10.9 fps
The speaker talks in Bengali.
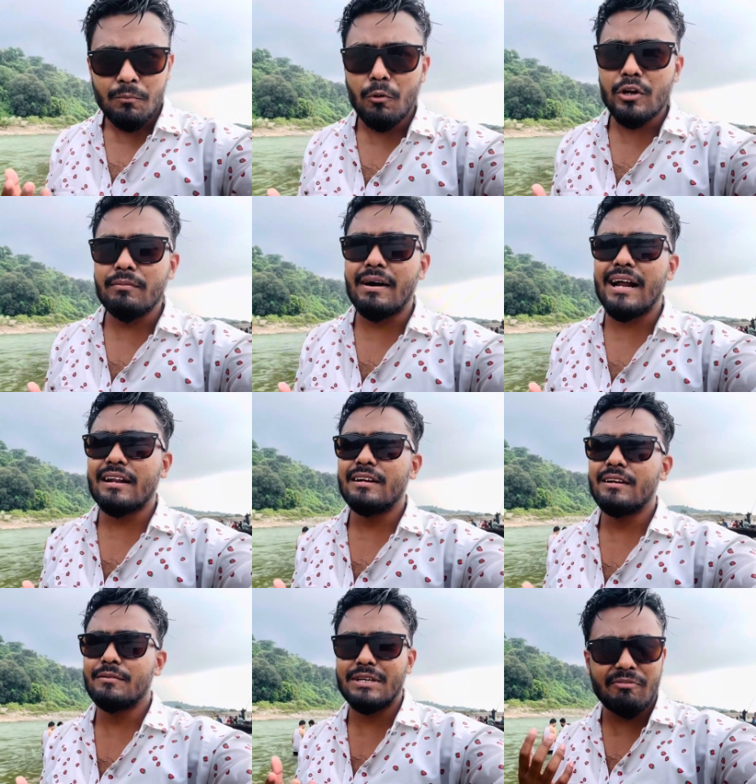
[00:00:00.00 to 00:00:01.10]
পরিবার
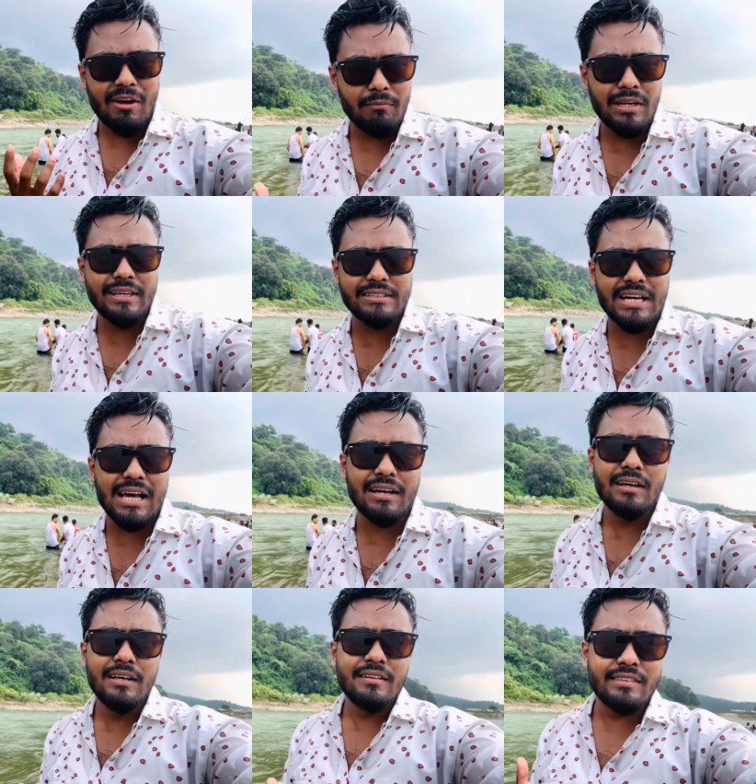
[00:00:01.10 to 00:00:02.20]
যা ফ্যামিলি যারা
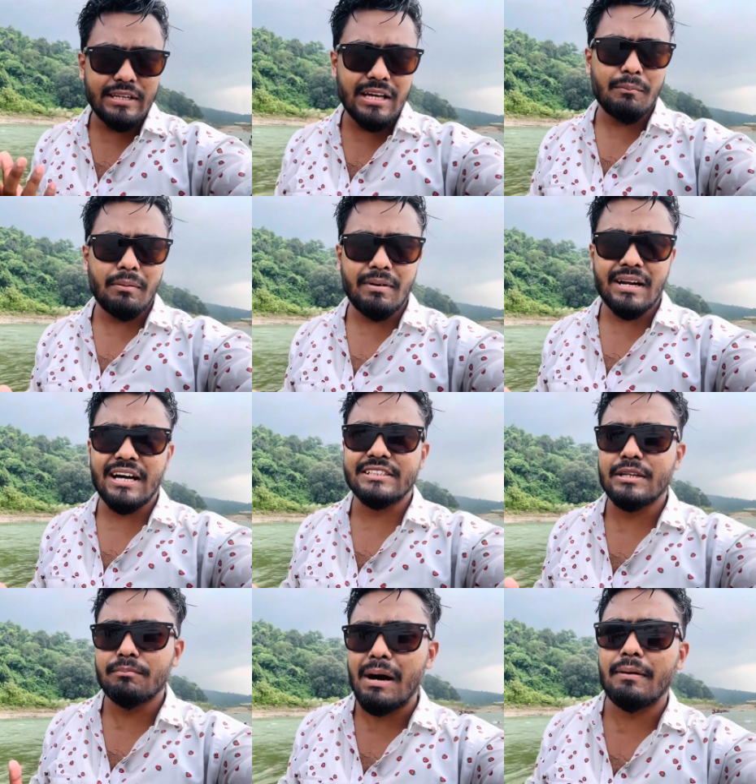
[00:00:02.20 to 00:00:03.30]
সিনিয়র মেম্বার
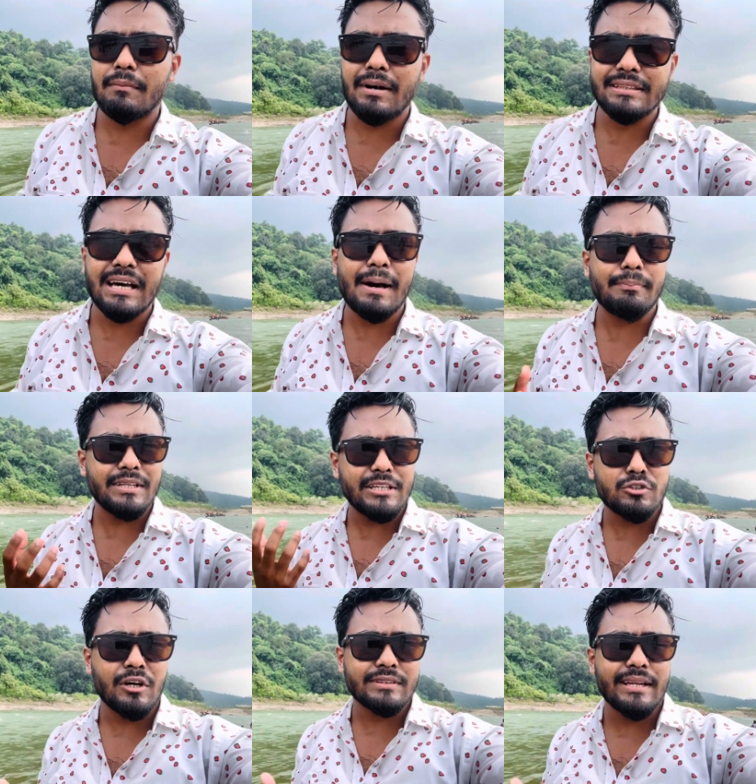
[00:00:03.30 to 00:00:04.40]
আছেন বাবা মা তারা আপনাদের
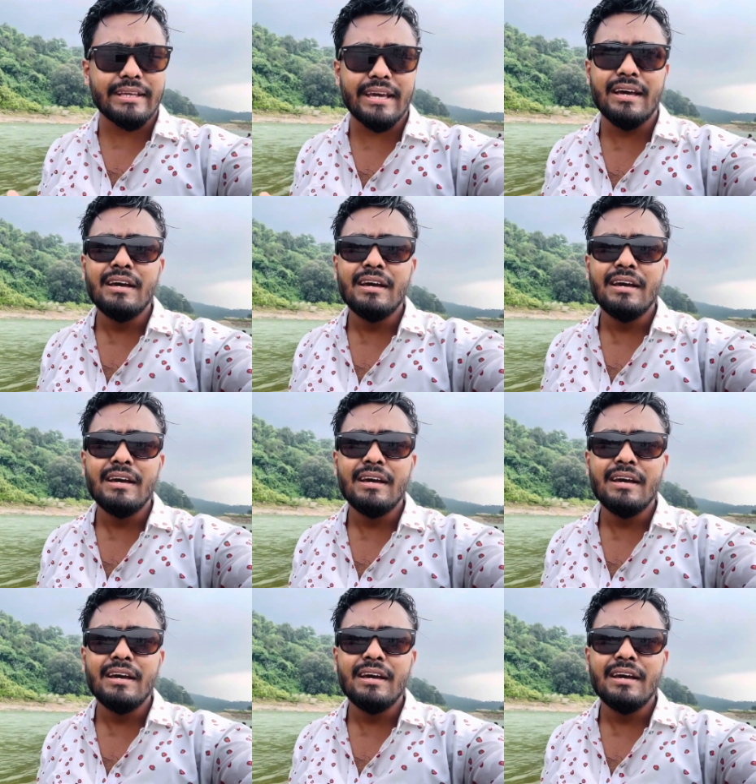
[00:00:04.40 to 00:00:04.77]
সন্তানকে